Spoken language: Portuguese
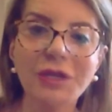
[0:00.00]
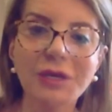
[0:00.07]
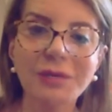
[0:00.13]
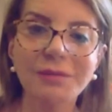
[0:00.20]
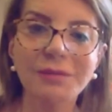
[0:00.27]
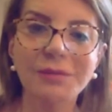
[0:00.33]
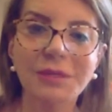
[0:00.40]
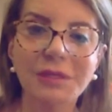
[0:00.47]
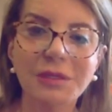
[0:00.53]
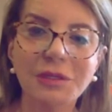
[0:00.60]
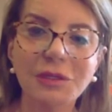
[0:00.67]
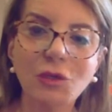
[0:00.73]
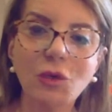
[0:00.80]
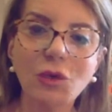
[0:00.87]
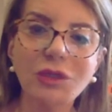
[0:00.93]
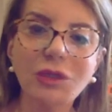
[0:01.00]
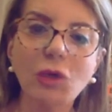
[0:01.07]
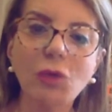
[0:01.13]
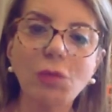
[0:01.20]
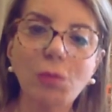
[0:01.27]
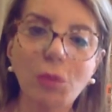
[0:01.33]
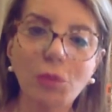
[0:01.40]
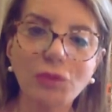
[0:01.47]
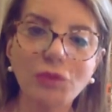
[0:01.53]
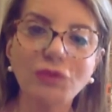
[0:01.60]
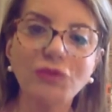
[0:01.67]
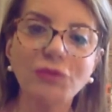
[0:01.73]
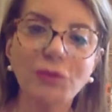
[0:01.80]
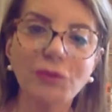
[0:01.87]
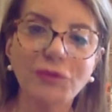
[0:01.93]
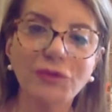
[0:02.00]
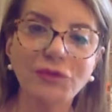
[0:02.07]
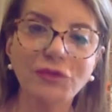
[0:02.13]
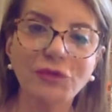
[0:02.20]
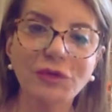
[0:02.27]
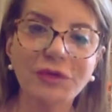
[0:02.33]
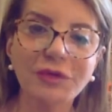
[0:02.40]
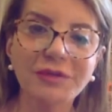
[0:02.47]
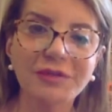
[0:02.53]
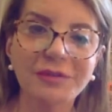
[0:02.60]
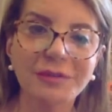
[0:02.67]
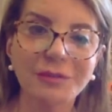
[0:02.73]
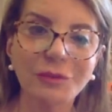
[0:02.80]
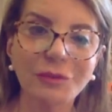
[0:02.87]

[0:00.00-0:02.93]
né, de coitar o ponto dos professores?